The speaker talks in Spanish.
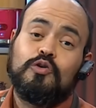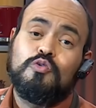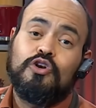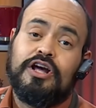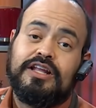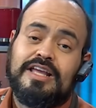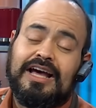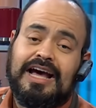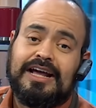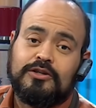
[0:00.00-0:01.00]
como lo
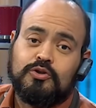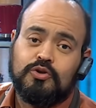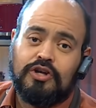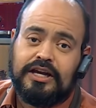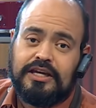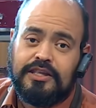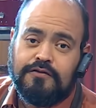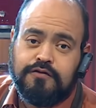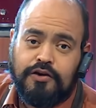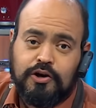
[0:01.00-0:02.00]
haría Arturo aquí de
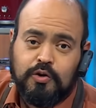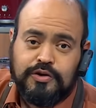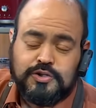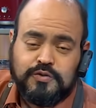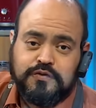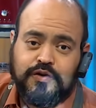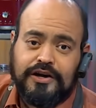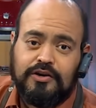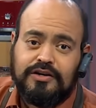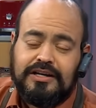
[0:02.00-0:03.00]
Fuego versus
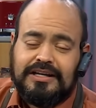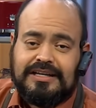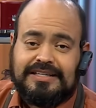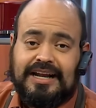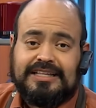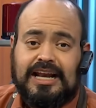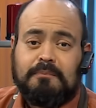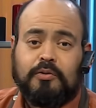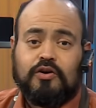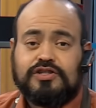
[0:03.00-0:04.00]
Fuego. Será hasta la
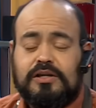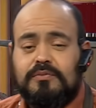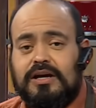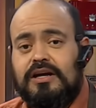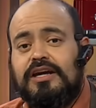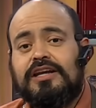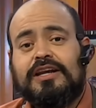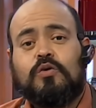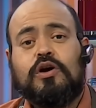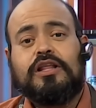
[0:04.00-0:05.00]
próxima y
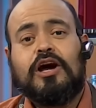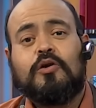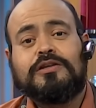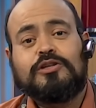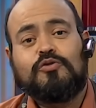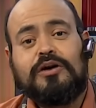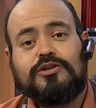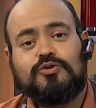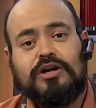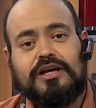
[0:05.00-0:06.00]
recuerda, cómete tus
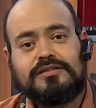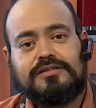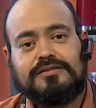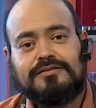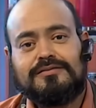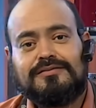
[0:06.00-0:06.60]
habichuelas.